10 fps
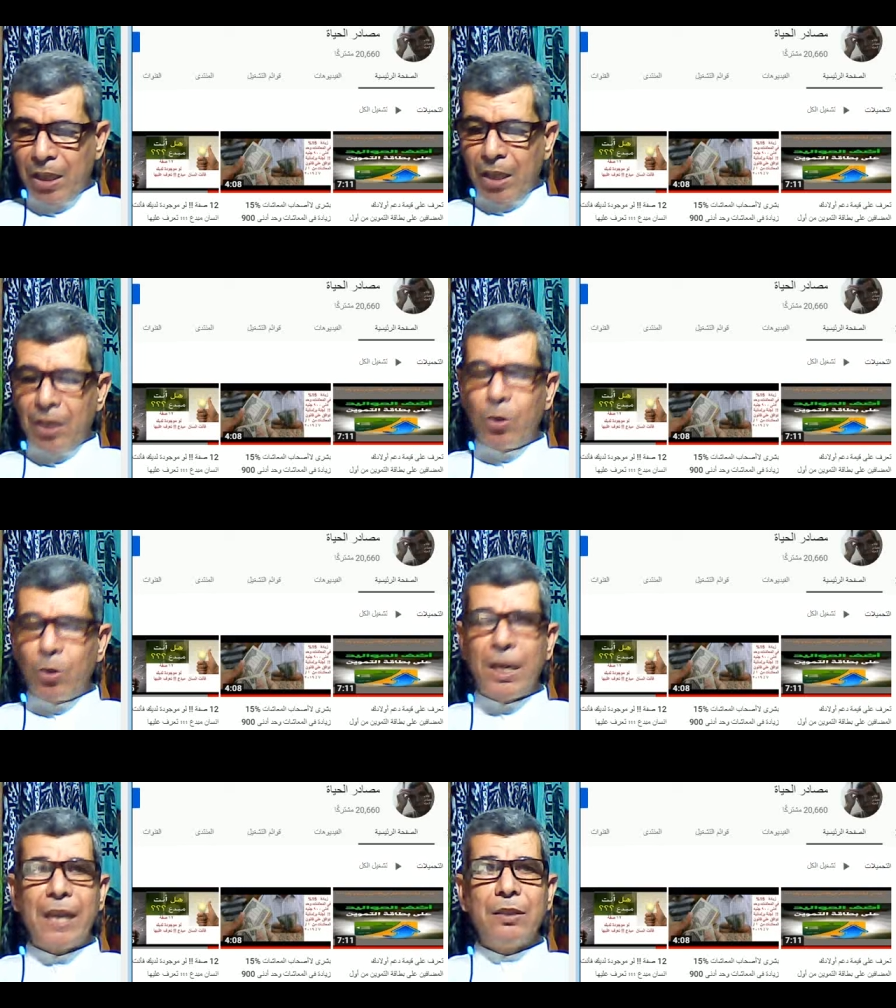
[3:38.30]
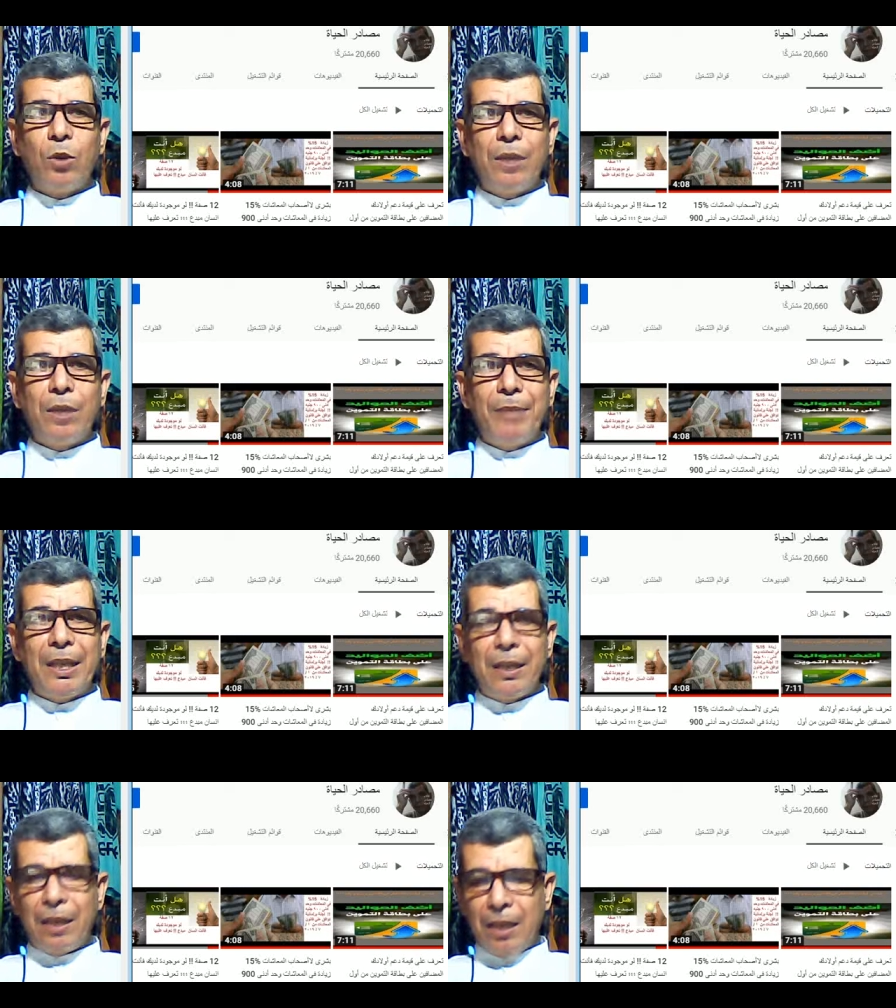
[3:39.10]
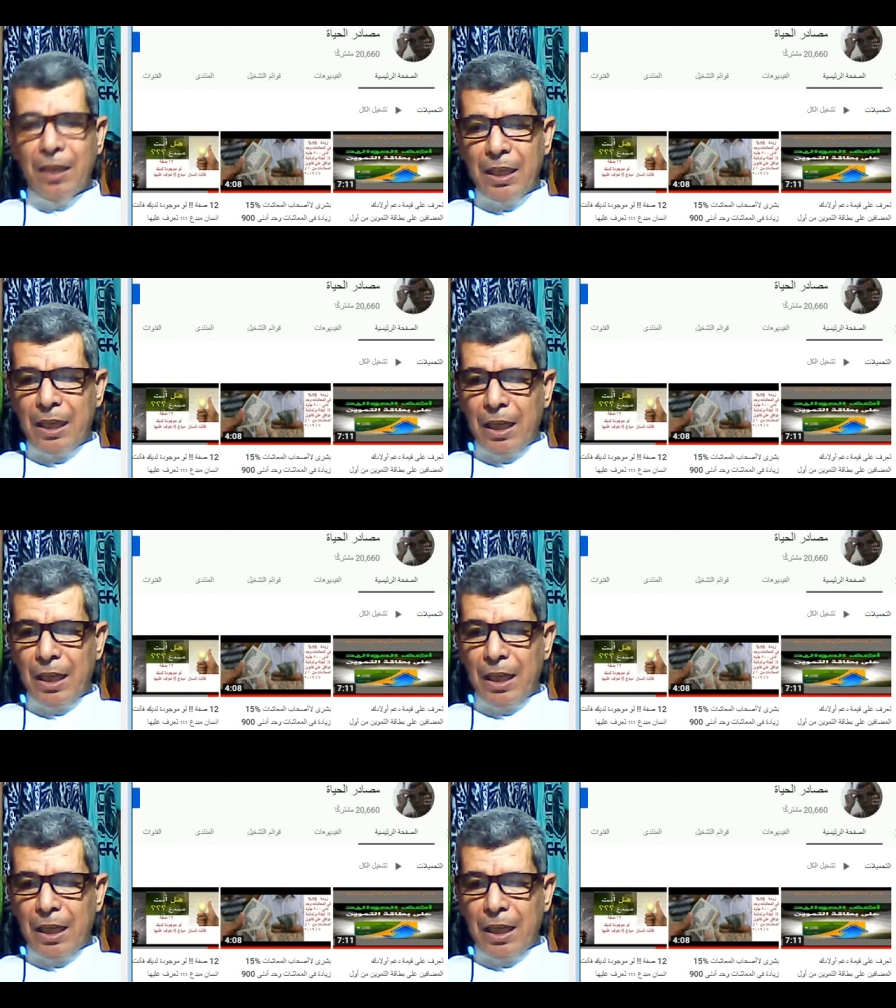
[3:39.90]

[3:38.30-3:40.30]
يقول أحد العلماء آه،